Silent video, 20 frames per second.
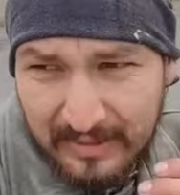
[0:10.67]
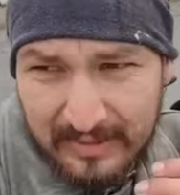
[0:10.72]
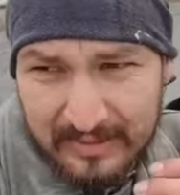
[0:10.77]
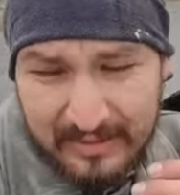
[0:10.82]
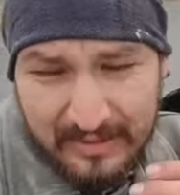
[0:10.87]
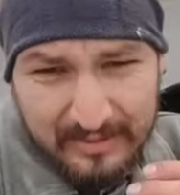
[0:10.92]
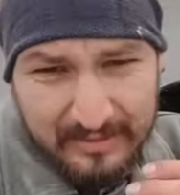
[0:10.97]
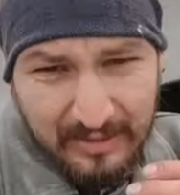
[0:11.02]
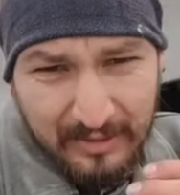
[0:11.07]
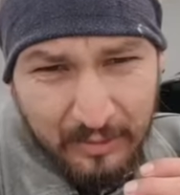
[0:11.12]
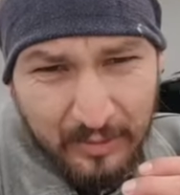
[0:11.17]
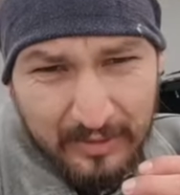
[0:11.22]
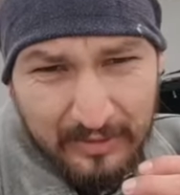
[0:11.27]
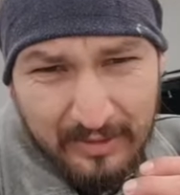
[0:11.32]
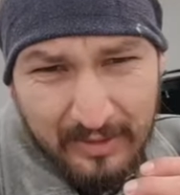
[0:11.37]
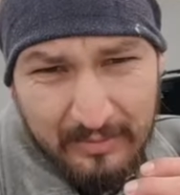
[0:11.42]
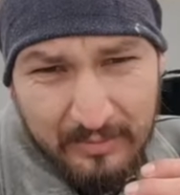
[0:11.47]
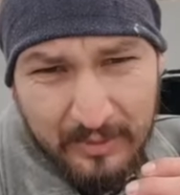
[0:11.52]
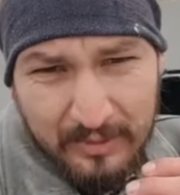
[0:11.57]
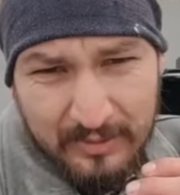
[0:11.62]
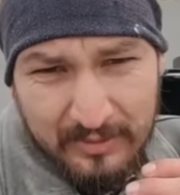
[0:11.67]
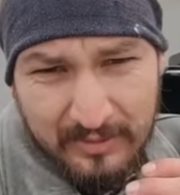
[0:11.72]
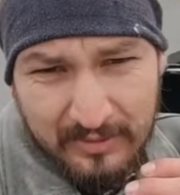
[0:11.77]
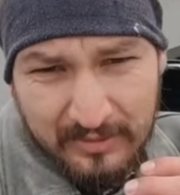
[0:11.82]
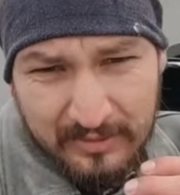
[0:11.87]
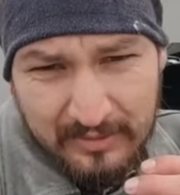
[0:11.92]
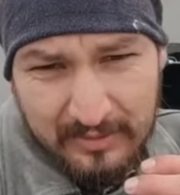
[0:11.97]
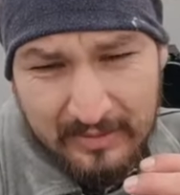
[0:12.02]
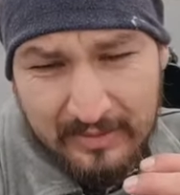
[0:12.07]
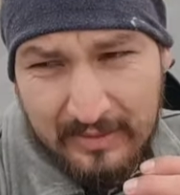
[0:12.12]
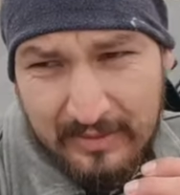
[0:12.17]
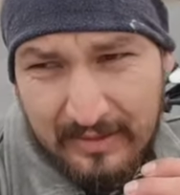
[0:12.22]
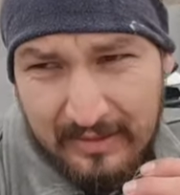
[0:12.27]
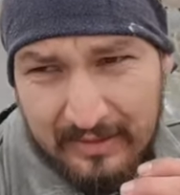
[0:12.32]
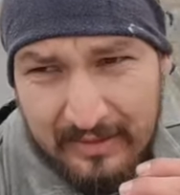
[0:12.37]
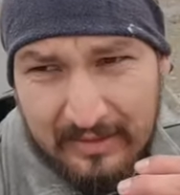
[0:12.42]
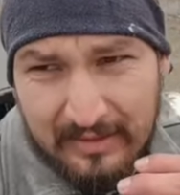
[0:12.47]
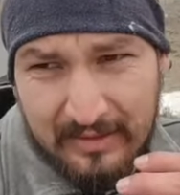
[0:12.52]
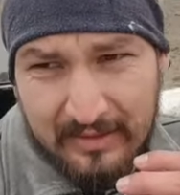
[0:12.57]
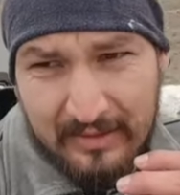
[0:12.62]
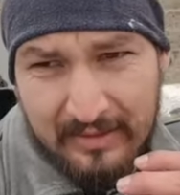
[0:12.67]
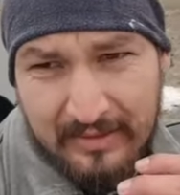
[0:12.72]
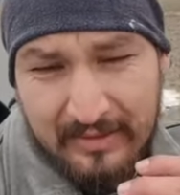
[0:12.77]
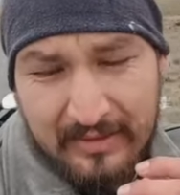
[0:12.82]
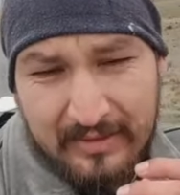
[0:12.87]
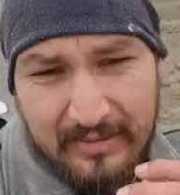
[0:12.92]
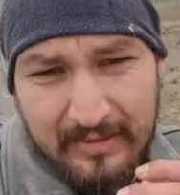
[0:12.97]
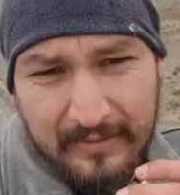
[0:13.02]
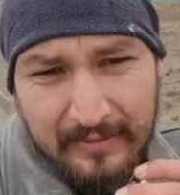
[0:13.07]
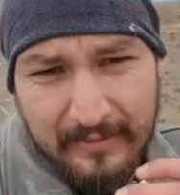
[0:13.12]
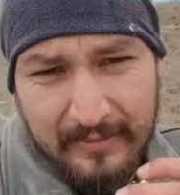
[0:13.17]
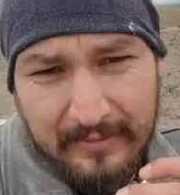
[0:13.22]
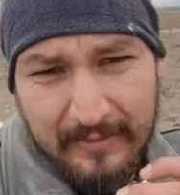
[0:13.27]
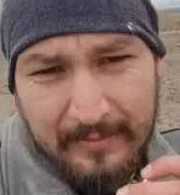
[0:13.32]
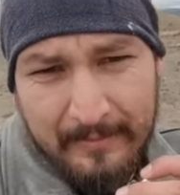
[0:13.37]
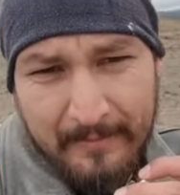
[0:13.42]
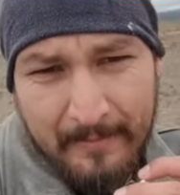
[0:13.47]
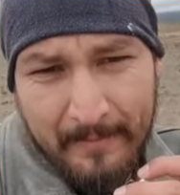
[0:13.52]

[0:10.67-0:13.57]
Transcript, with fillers: Vamos a ver si aguantamos. Eh,